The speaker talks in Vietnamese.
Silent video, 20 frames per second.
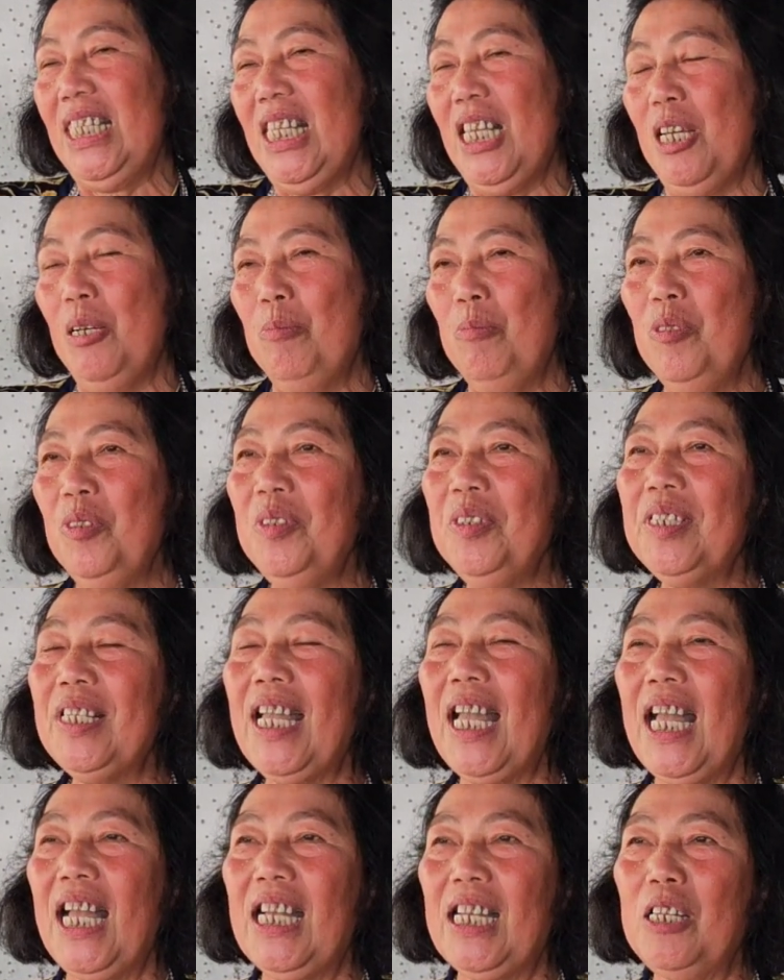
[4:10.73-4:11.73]
giờ
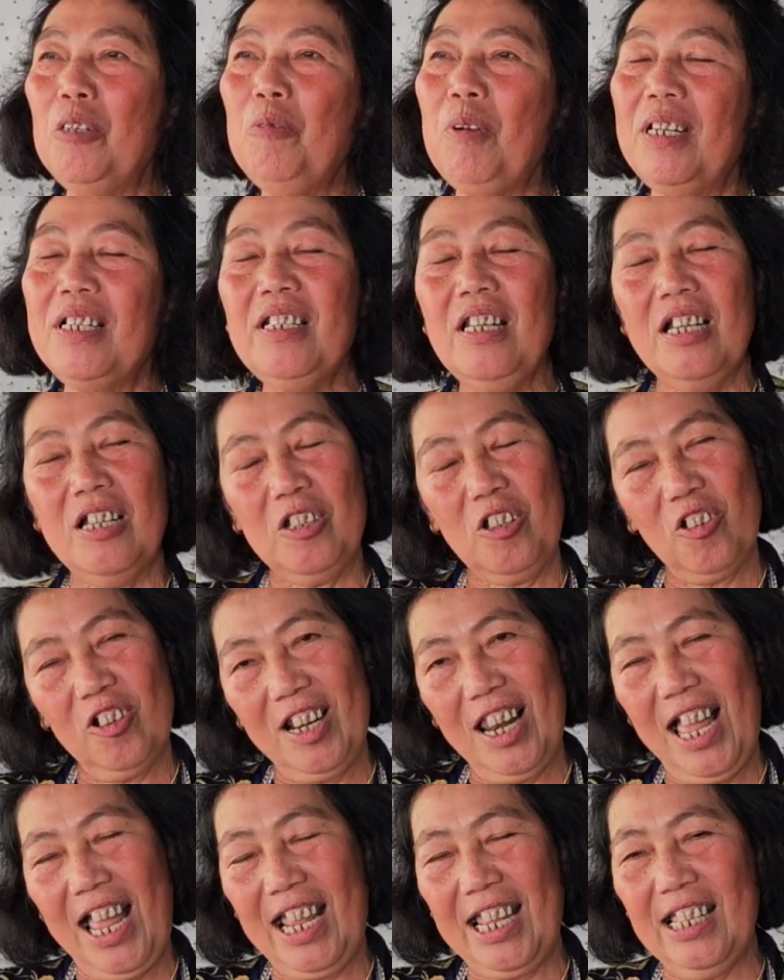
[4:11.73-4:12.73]
muốn cần cái quãng đời
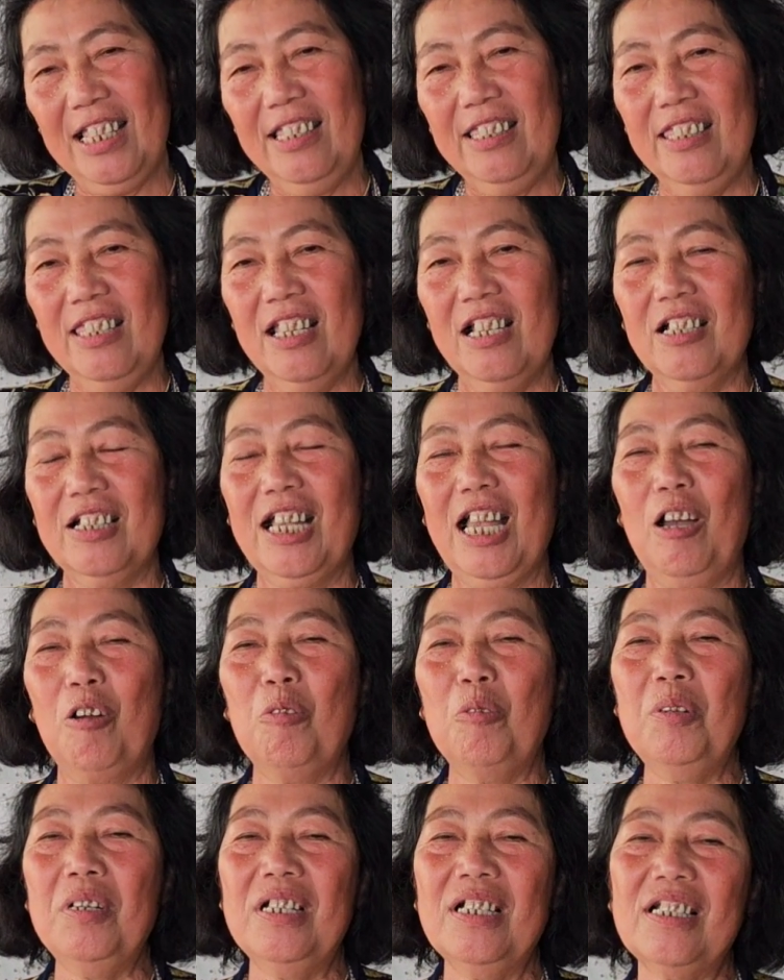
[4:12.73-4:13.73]
còn lại nhờ
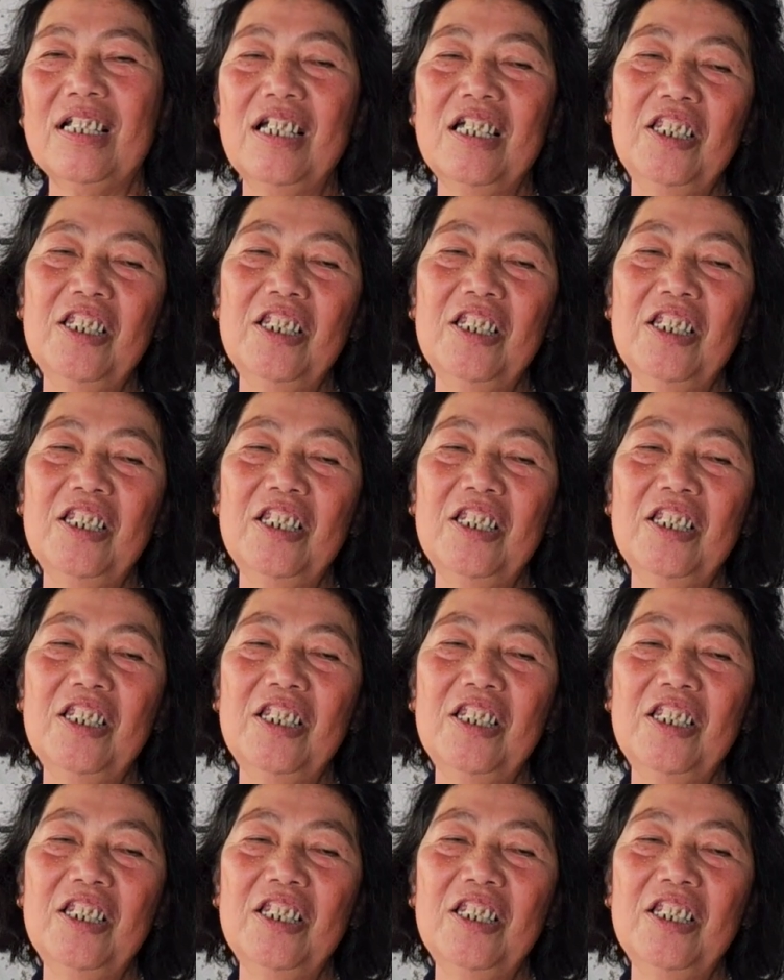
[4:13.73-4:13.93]
cậu à,